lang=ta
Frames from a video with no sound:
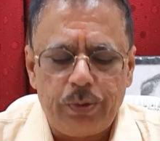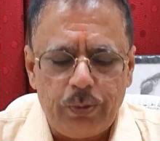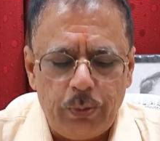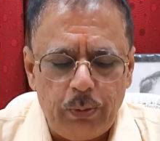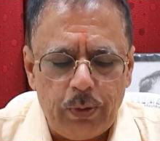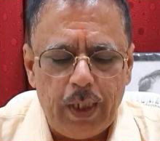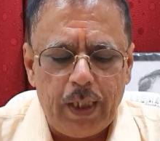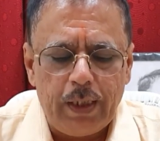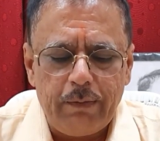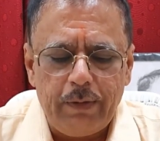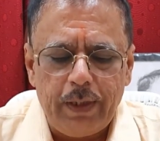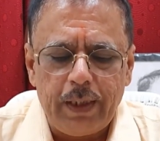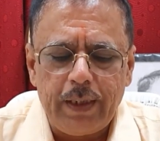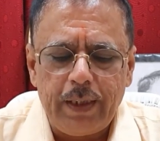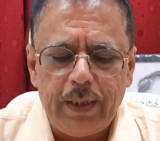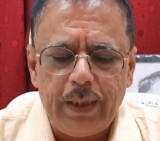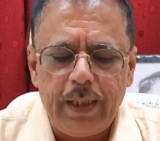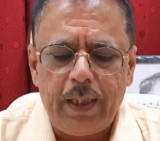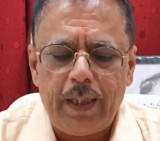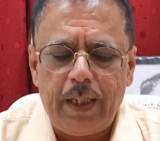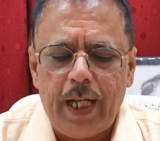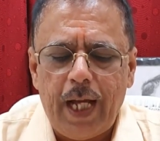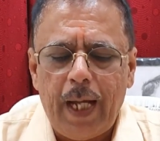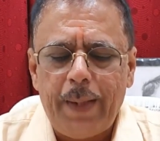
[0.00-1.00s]
ஸ்டூடெண்ட் வந்து
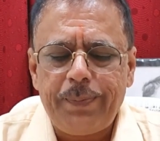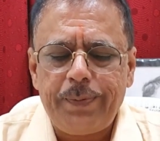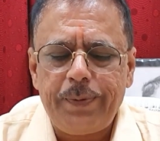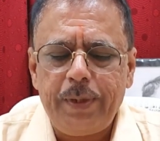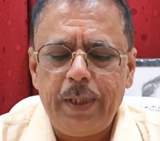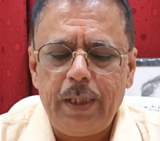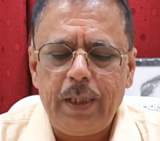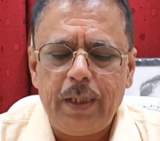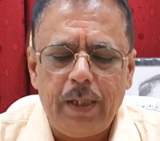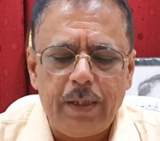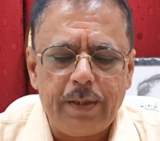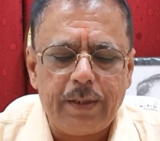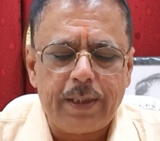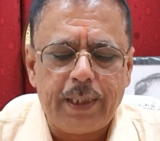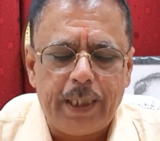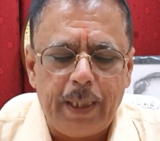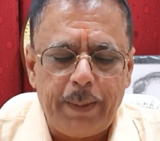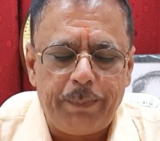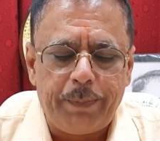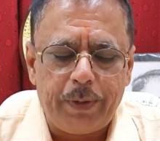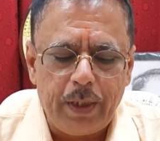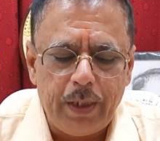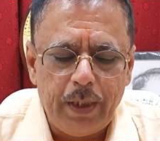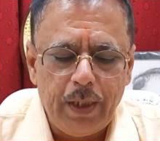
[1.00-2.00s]
ஆப்சண்ட் ஆர்
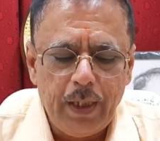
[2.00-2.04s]
ஸ்கிப்ட்